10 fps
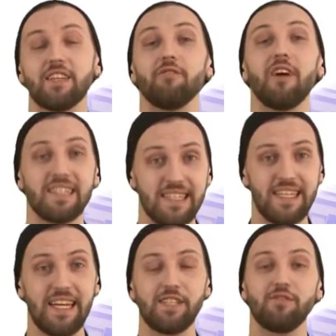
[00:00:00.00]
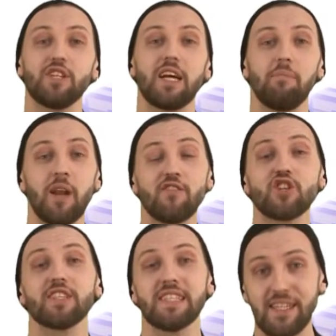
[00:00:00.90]
23 декабря в
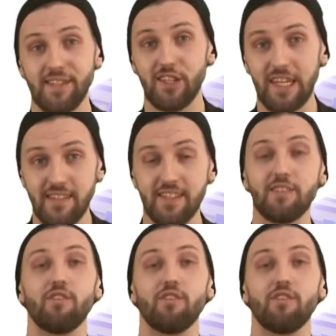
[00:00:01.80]
16.30